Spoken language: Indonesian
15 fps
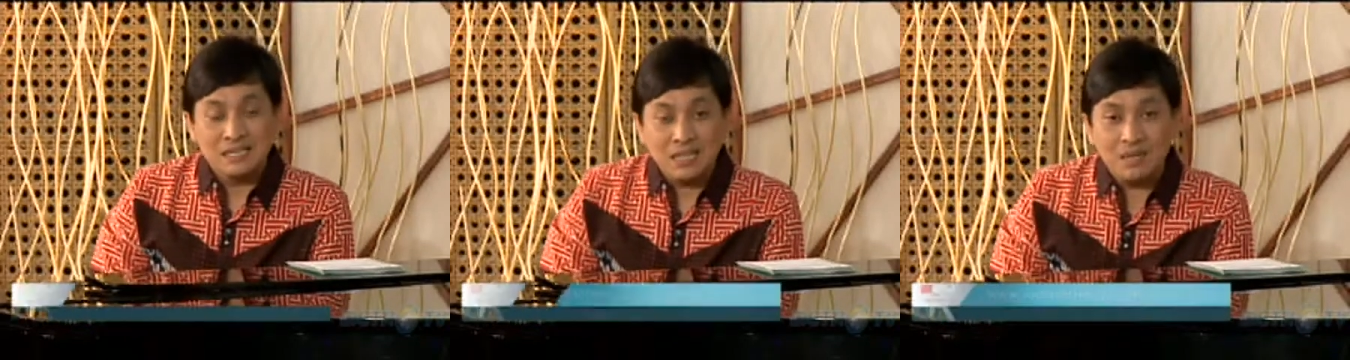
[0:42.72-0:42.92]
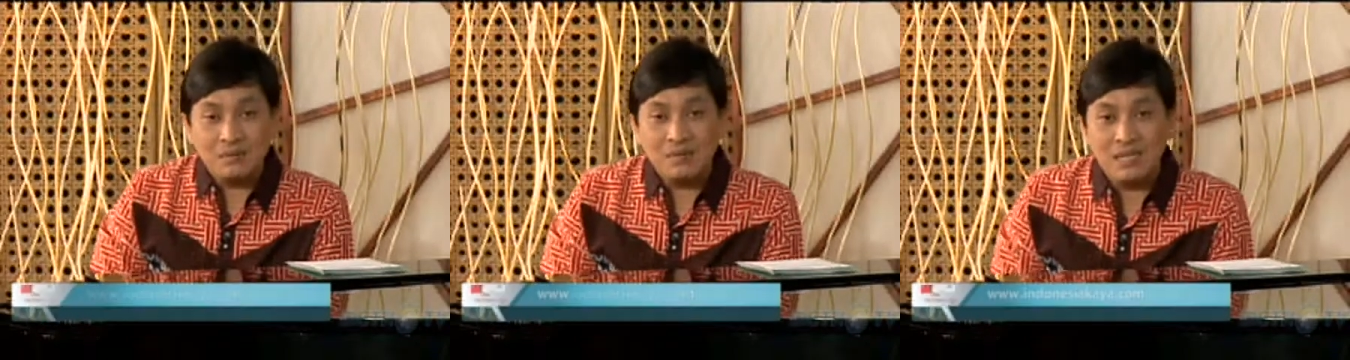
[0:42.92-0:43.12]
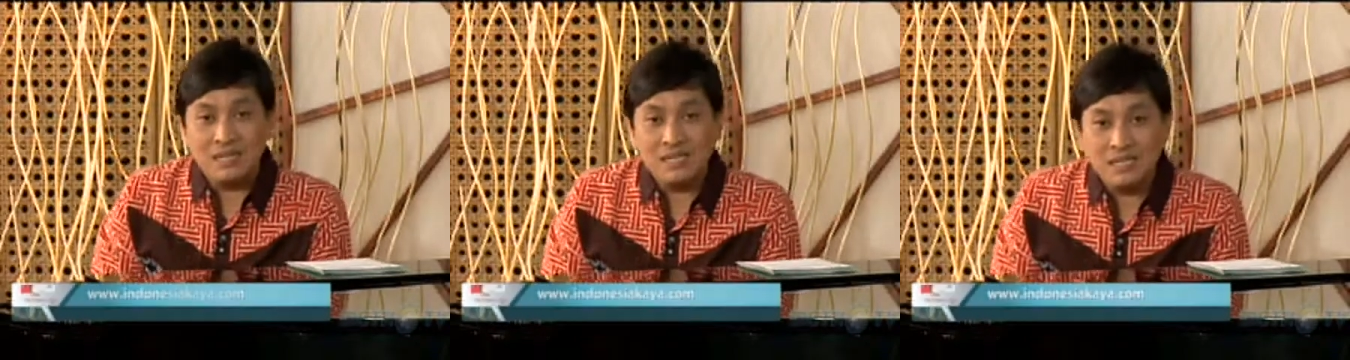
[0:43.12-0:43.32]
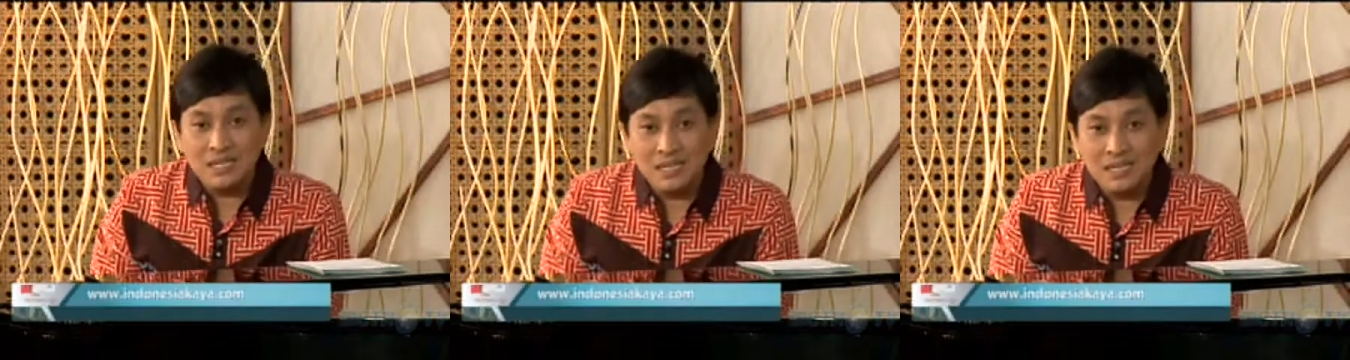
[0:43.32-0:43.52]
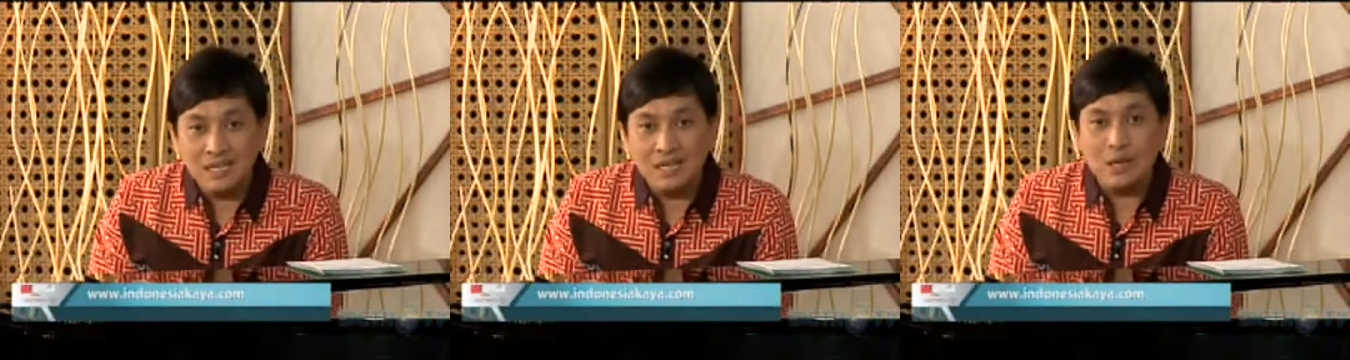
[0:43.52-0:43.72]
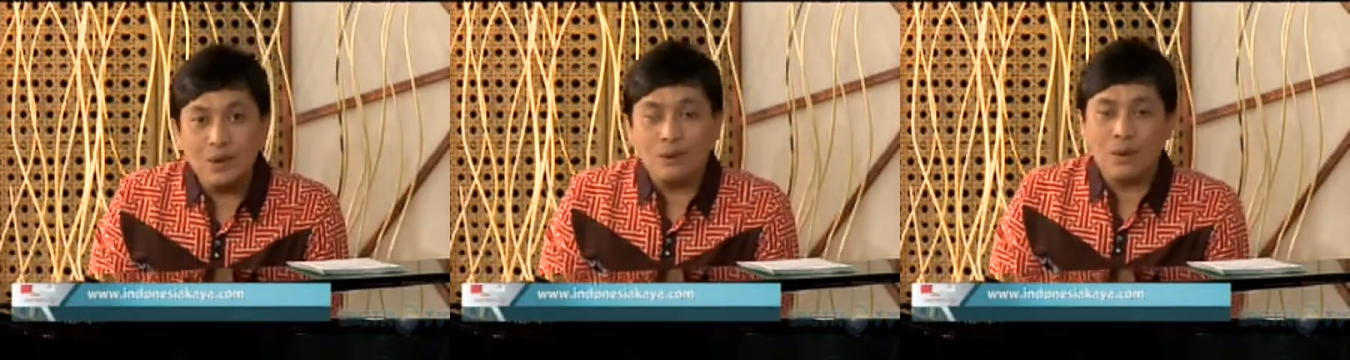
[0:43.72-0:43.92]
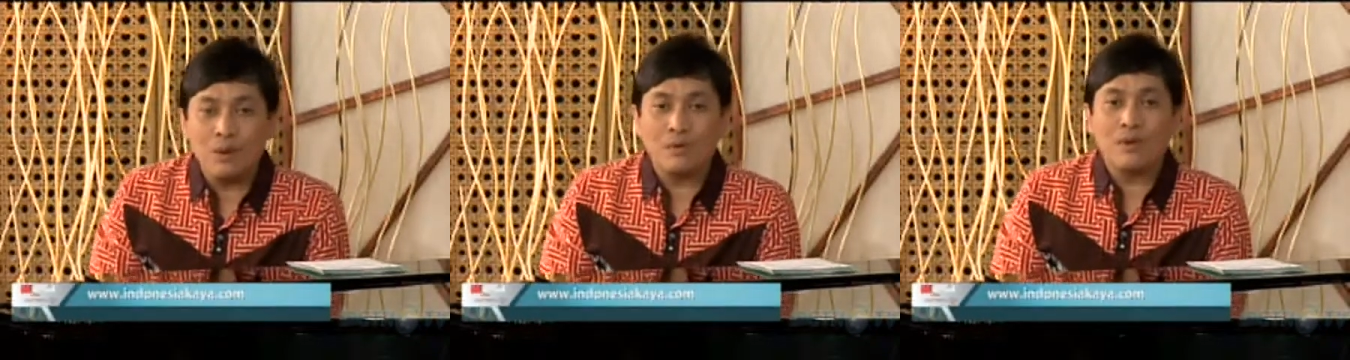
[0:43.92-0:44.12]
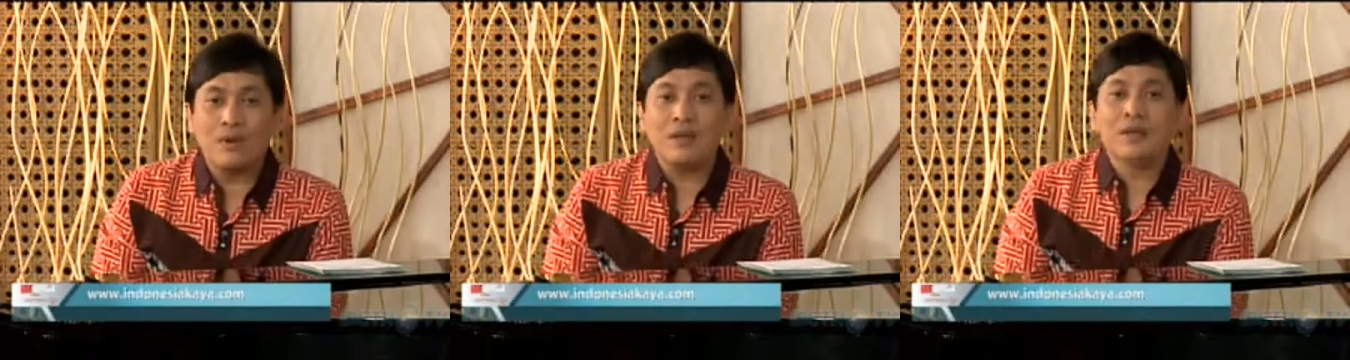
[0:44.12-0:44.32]
streaming di
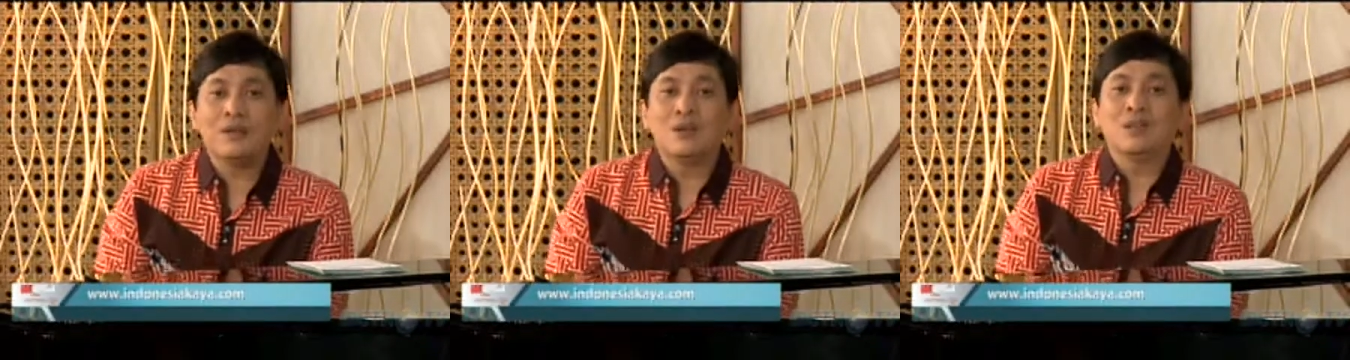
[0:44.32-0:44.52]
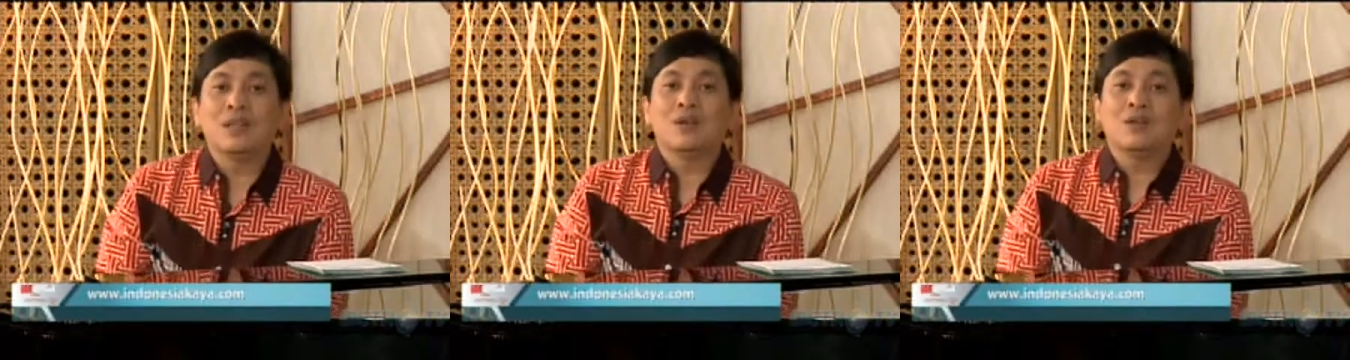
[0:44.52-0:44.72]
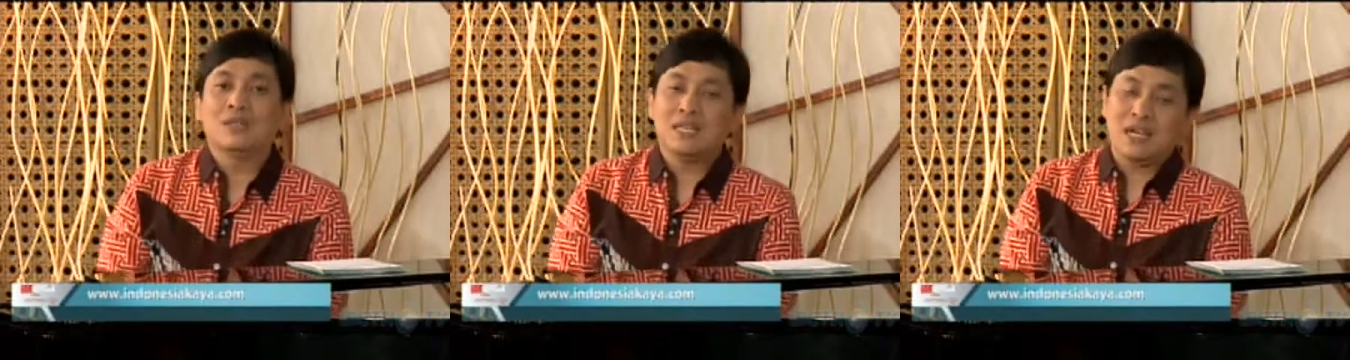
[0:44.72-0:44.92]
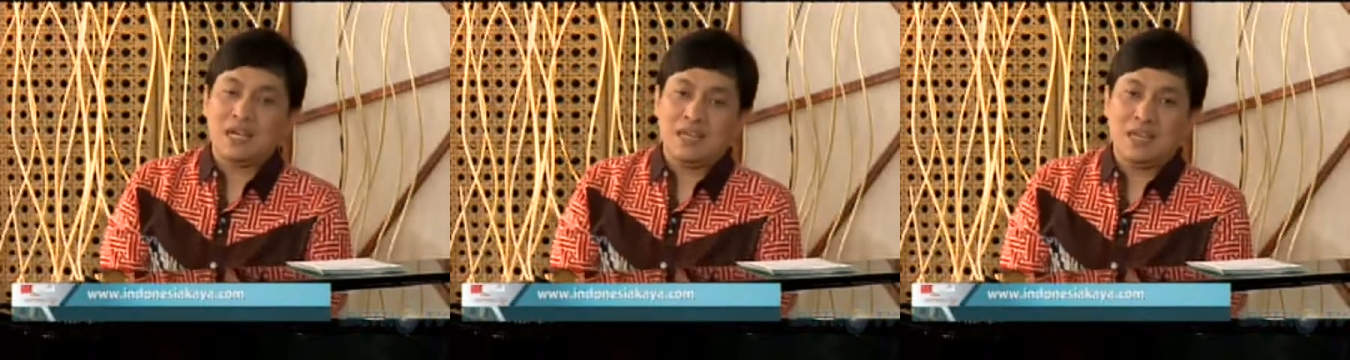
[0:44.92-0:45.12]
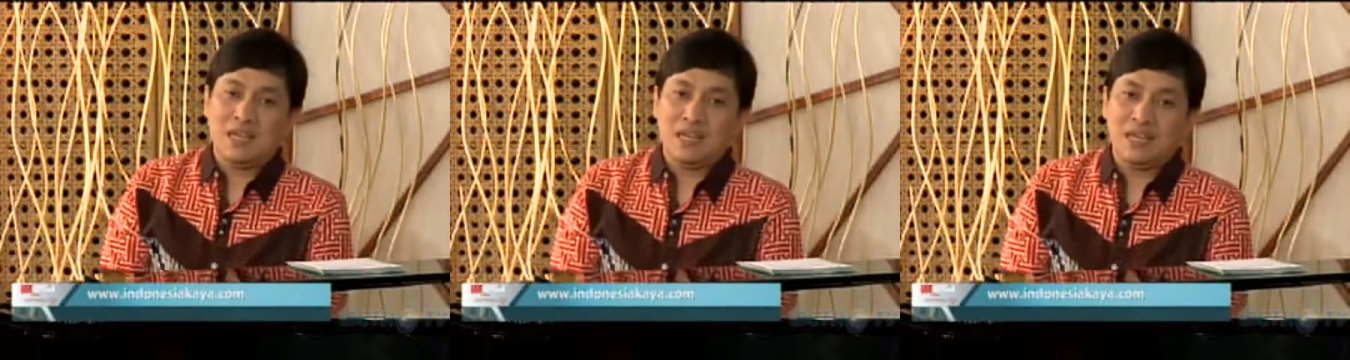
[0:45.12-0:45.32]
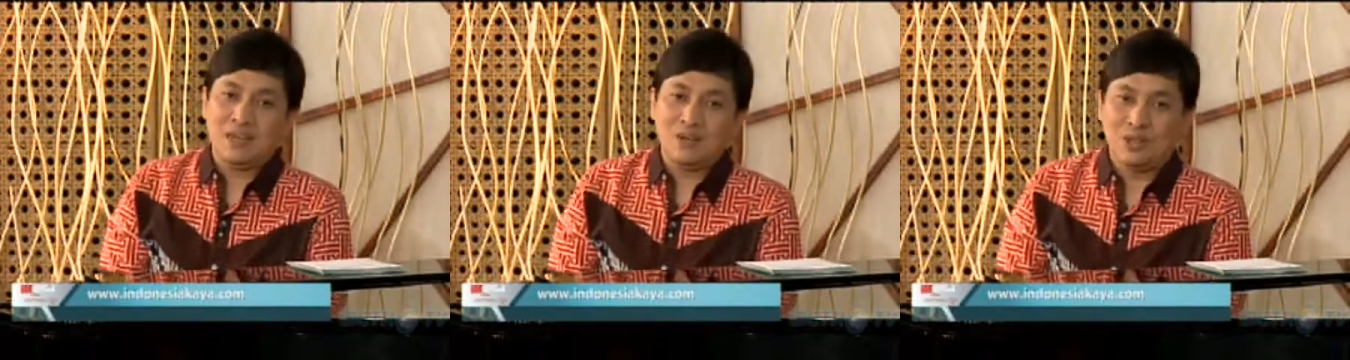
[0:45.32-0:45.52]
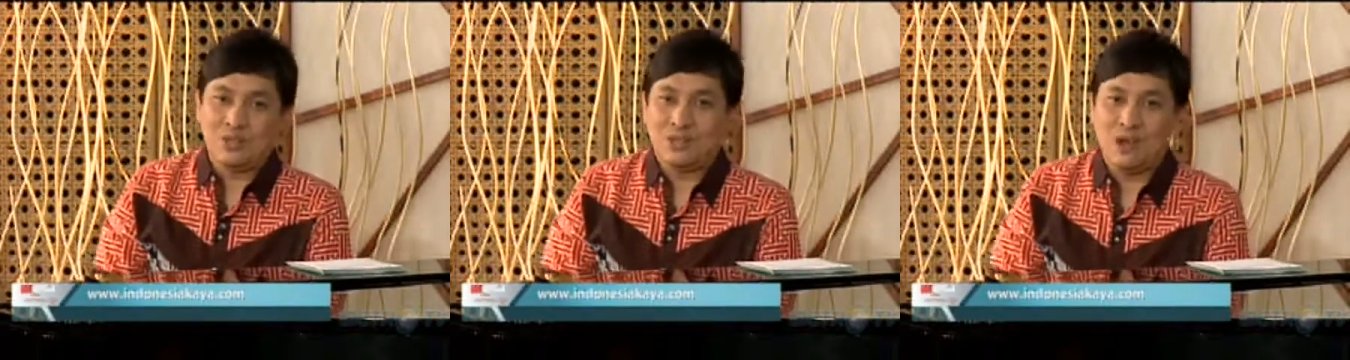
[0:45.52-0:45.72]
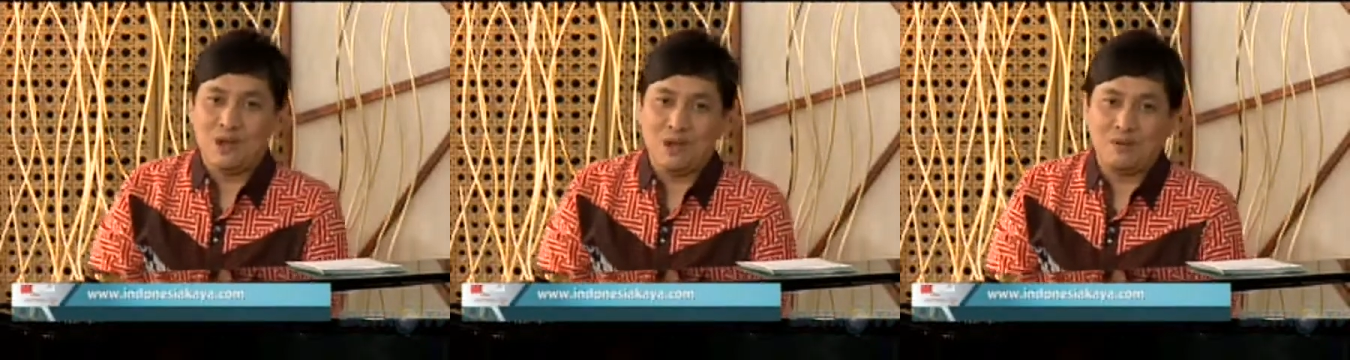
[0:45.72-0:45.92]

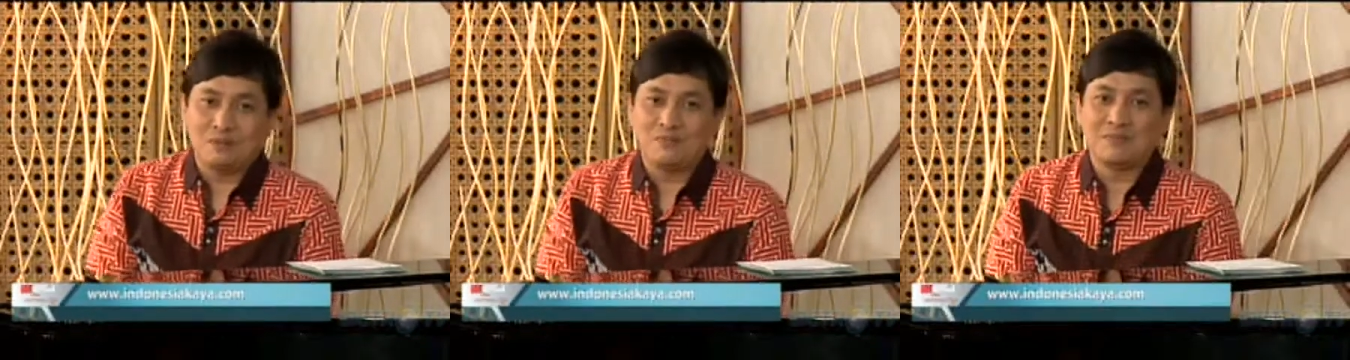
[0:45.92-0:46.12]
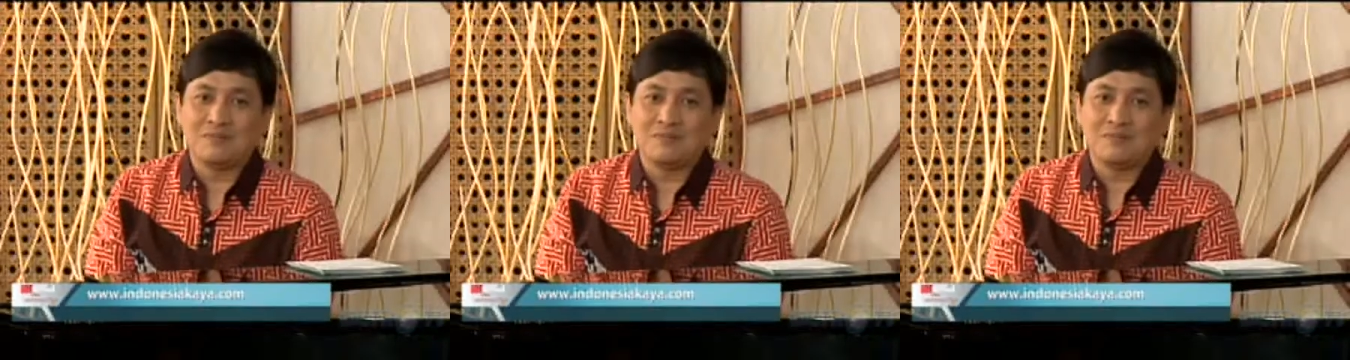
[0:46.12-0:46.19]
www.indonesiakaya.com.